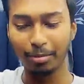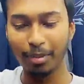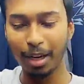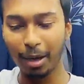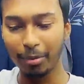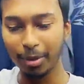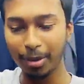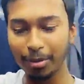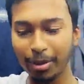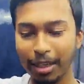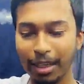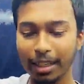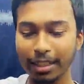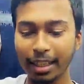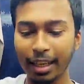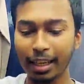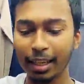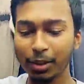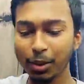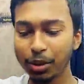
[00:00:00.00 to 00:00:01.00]
মা বাবারা
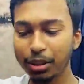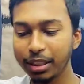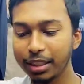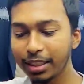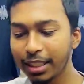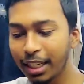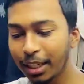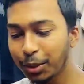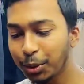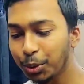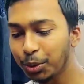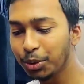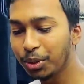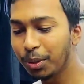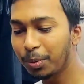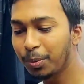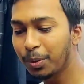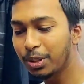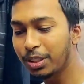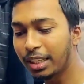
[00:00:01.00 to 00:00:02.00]
তারা নিজেরা
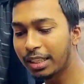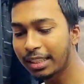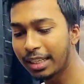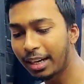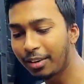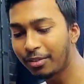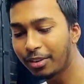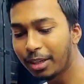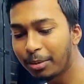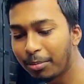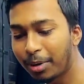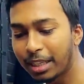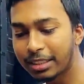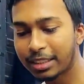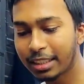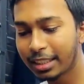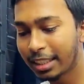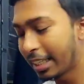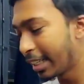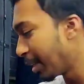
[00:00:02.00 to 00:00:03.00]
সুন্দর পোশাক না পরে
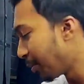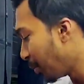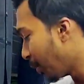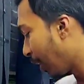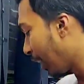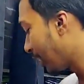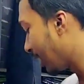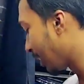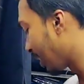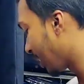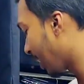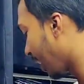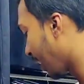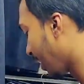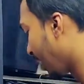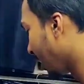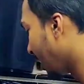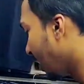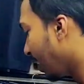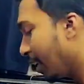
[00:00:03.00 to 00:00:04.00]
বাচ্চাদেরকে পড়াইতে চায়
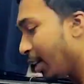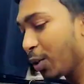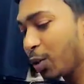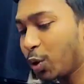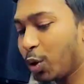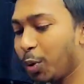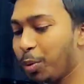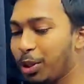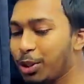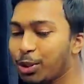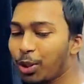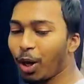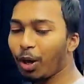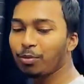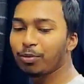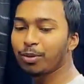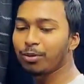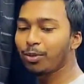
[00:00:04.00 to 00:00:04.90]
রাইট খুবই স্বল্প